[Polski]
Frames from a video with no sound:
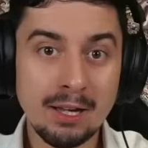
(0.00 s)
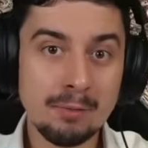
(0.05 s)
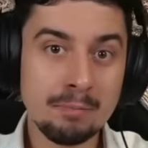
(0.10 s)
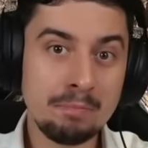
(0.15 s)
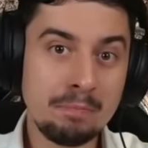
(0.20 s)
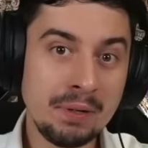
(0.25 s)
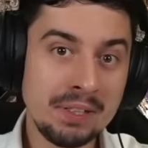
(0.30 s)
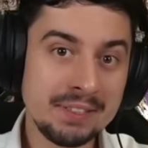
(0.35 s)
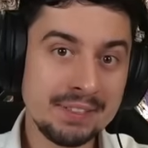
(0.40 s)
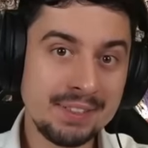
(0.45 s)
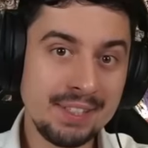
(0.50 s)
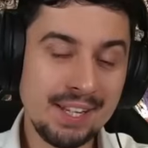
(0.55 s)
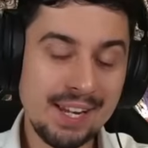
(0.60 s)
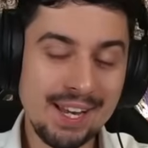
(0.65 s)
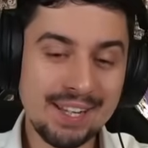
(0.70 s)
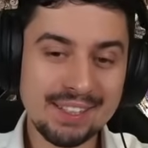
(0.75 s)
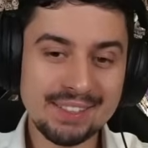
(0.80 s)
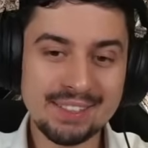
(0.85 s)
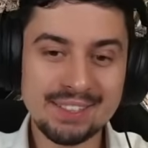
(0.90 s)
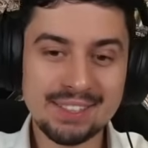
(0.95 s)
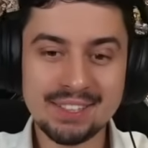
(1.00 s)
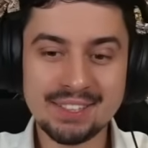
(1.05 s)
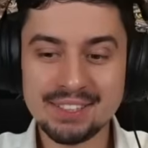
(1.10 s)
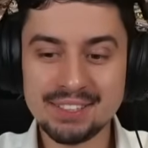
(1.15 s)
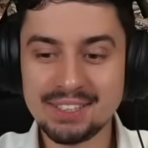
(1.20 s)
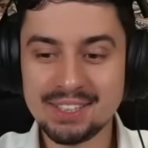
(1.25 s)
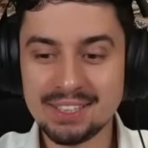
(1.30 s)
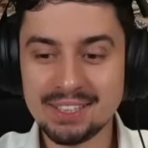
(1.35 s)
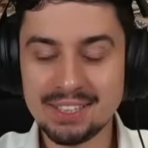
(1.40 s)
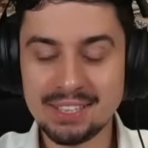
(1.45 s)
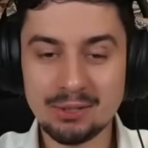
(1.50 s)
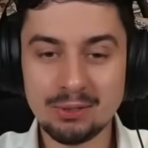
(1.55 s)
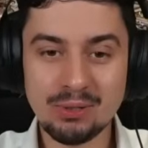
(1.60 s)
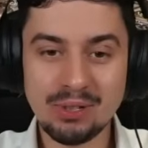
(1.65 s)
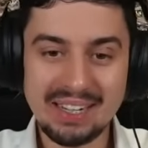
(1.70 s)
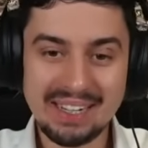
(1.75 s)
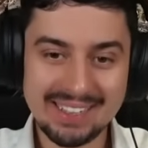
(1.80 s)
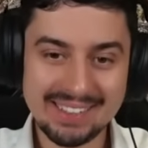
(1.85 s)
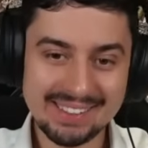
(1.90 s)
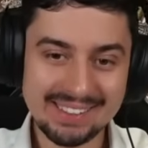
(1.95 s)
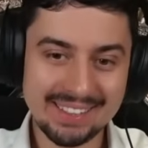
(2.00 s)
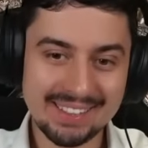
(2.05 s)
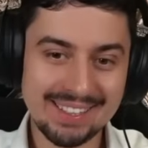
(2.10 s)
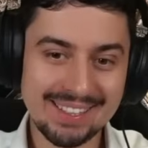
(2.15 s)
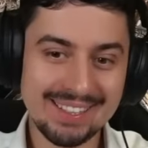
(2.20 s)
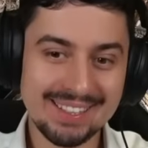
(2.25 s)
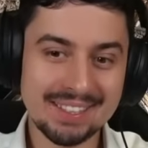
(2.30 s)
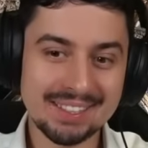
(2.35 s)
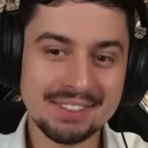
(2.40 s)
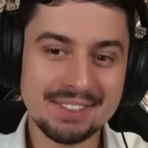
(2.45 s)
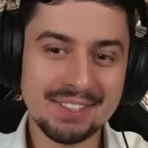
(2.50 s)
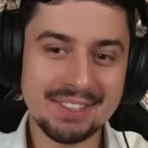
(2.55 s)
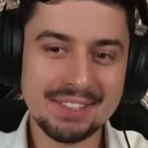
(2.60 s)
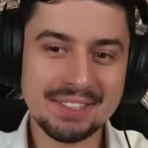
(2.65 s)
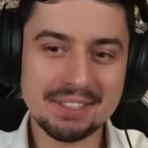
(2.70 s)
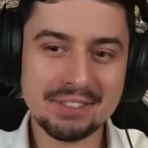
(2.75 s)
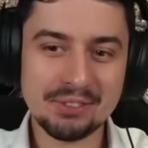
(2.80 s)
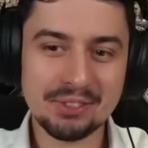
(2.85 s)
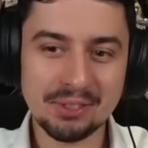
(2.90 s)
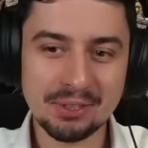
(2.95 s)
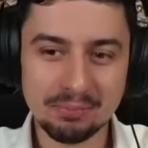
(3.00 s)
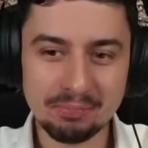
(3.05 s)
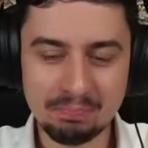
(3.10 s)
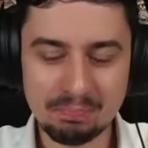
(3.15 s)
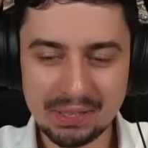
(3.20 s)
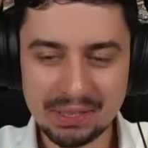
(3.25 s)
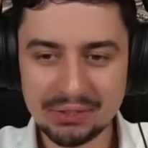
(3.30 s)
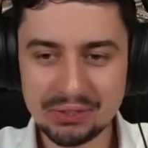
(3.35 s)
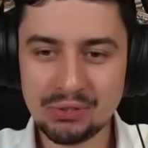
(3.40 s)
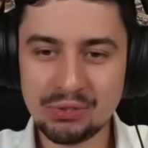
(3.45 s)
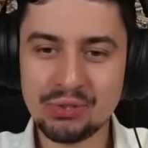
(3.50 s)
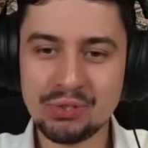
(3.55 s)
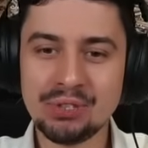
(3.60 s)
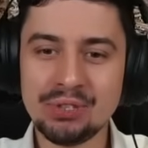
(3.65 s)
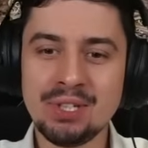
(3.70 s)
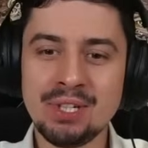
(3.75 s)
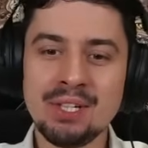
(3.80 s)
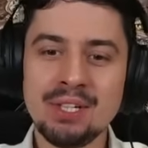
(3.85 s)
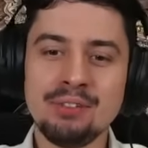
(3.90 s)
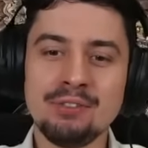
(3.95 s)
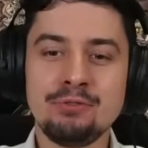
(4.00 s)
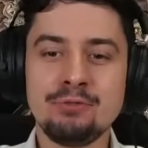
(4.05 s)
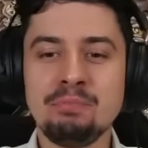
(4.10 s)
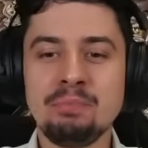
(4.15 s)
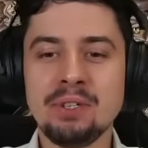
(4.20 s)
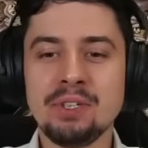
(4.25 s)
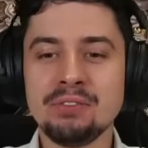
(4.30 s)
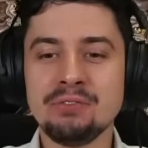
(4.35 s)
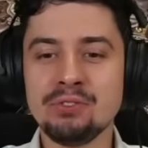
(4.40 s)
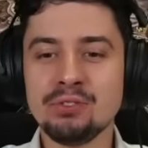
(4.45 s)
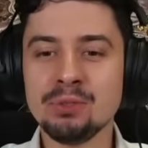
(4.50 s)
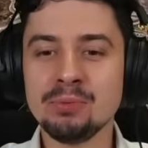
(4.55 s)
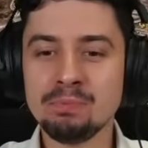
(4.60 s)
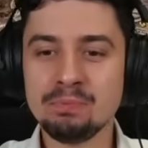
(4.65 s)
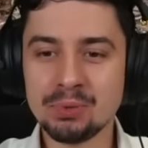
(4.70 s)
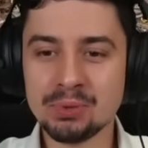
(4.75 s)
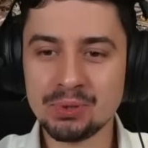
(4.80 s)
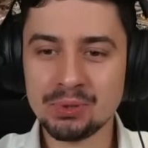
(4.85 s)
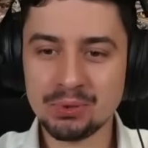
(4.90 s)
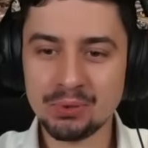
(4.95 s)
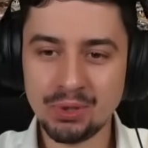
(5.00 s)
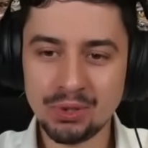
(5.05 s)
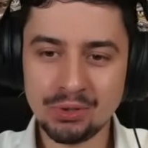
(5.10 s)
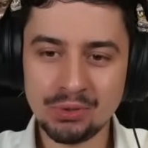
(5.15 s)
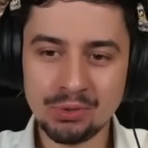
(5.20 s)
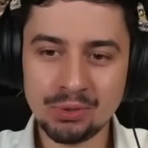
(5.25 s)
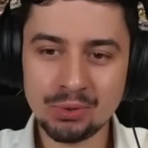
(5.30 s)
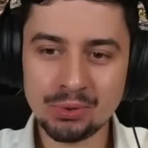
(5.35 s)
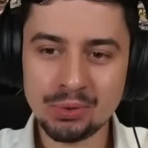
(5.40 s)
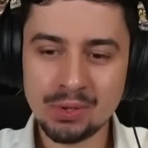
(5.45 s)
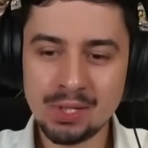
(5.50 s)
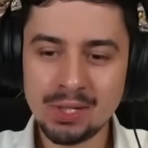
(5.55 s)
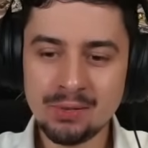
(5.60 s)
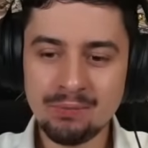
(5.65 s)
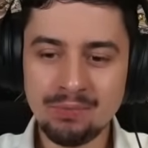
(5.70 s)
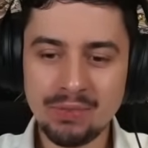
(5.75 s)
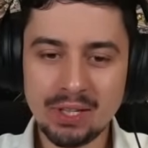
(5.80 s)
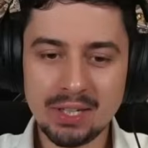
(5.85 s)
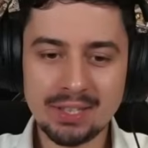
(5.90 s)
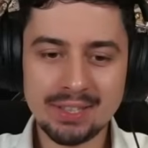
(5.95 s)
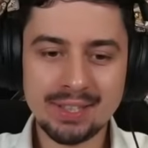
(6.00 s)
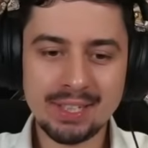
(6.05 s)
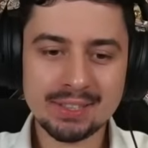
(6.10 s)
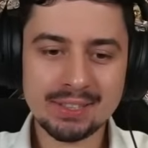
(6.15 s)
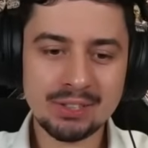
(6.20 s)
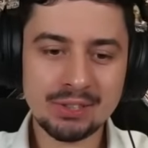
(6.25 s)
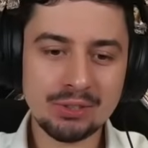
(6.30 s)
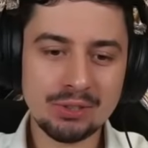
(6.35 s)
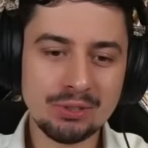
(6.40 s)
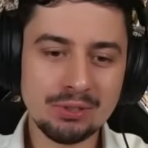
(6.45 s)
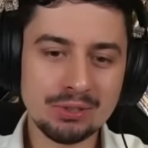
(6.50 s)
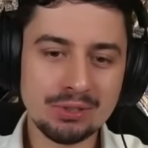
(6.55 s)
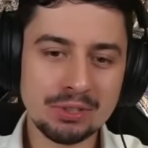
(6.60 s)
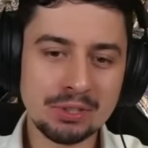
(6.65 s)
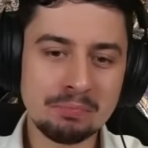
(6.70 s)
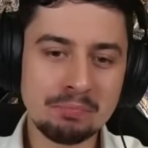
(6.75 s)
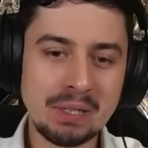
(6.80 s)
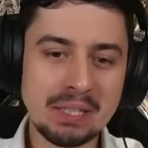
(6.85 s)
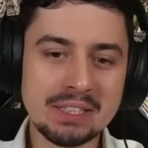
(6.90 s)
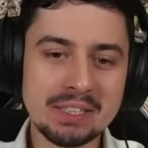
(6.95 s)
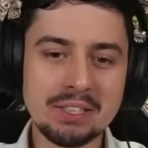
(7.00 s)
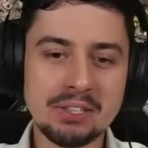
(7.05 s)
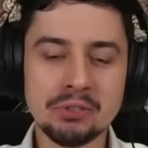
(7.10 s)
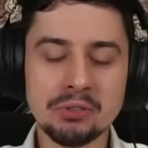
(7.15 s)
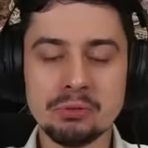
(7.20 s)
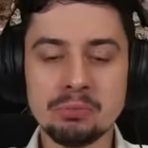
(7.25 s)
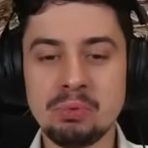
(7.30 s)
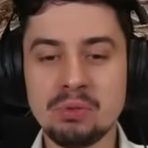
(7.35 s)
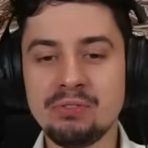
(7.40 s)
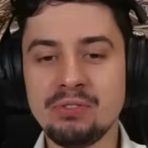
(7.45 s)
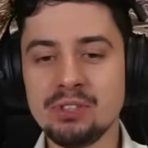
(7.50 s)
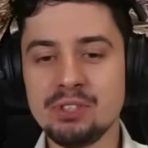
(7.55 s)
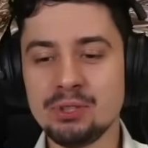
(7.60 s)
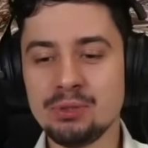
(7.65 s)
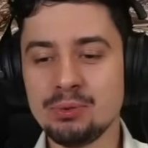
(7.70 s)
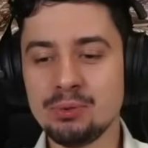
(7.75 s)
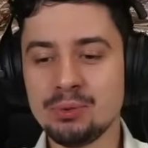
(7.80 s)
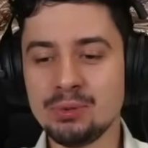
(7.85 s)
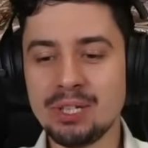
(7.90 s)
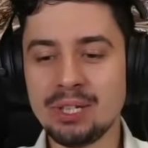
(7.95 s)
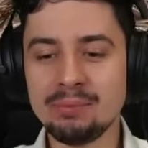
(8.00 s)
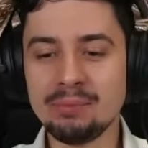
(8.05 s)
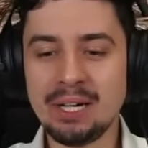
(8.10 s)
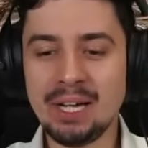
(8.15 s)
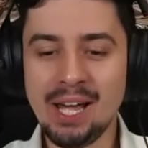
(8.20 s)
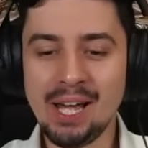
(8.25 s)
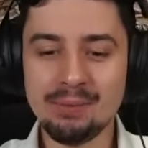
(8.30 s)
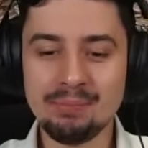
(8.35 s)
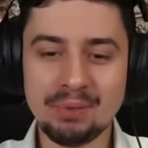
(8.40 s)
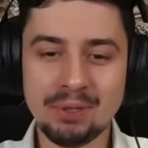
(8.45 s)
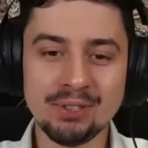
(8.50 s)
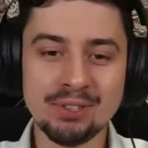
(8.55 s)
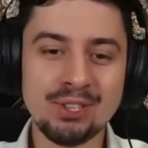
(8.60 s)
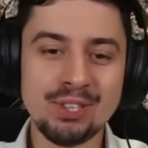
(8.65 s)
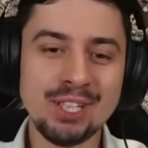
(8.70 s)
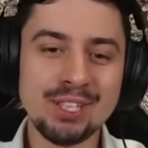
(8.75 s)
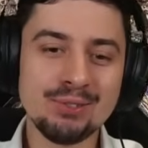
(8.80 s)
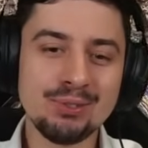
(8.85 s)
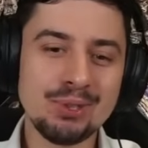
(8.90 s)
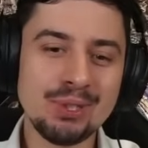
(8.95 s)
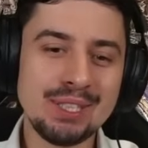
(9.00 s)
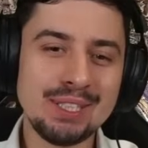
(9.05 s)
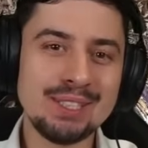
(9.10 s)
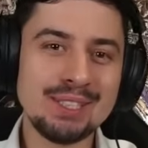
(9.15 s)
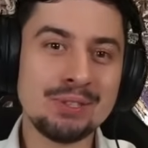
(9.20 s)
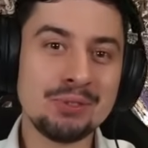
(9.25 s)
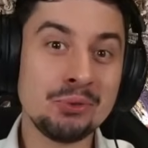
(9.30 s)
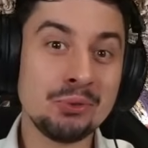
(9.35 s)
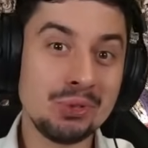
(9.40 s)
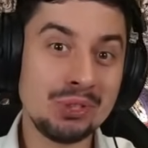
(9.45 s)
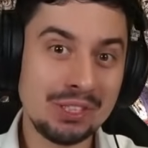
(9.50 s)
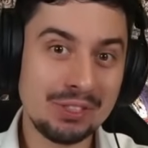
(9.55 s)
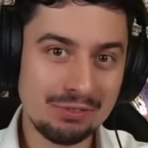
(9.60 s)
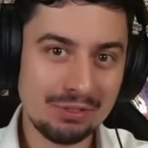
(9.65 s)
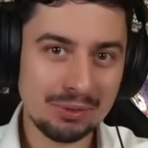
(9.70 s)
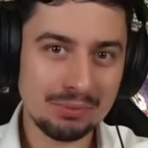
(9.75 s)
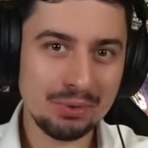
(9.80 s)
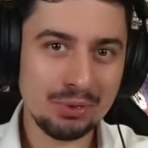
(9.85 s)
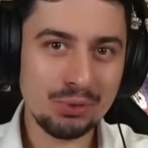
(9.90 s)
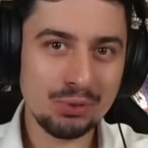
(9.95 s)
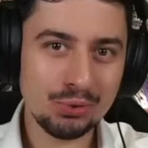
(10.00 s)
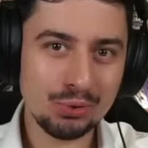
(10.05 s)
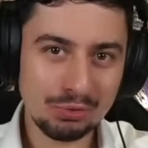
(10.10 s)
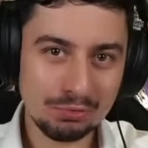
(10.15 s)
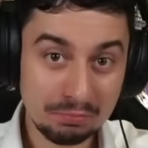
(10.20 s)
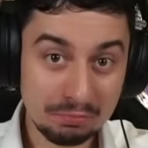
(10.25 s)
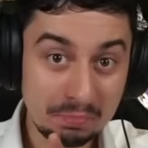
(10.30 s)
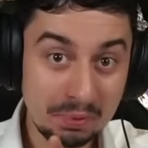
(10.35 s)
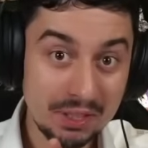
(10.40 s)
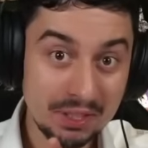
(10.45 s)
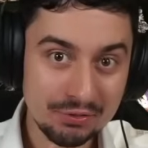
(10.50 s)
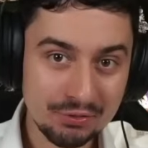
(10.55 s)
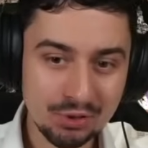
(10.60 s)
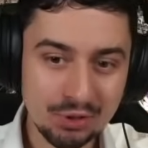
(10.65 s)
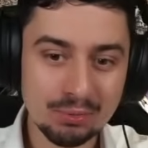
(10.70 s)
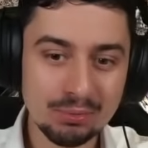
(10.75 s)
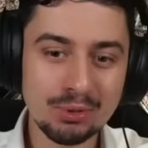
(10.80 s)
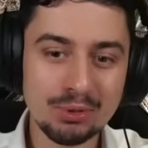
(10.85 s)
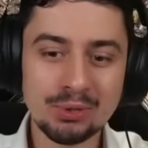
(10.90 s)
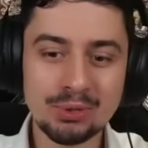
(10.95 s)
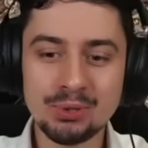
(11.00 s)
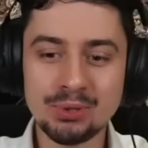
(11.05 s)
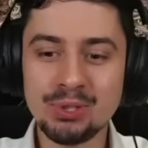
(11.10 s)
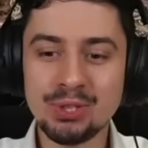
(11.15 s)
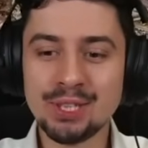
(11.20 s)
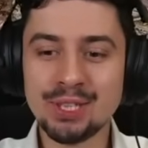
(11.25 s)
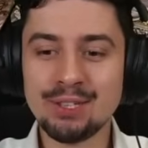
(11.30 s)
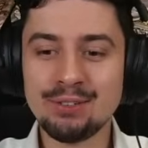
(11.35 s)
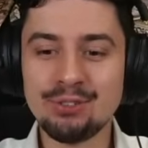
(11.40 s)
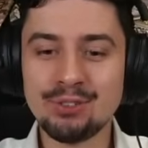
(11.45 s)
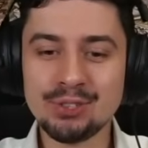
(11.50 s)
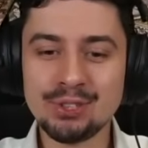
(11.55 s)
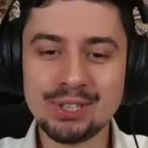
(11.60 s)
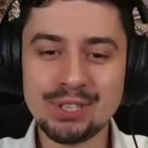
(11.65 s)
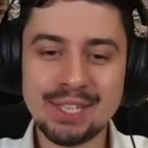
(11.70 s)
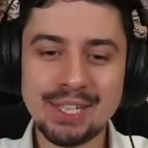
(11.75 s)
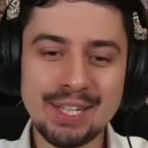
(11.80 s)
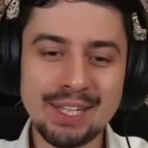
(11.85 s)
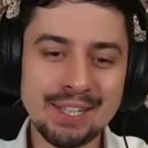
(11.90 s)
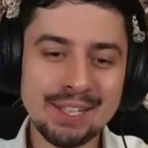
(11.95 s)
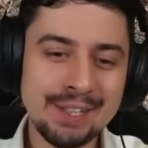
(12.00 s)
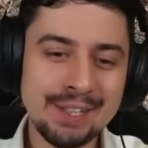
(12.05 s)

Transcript: Bent Larsen zagrał atak Larsena, czyli B3 w pierwszym posunięciu, na co Spaski odpowiedział ruchem E5. Ja tutaj zarzucę wam już w pierwszym ruchu ciekawostkę,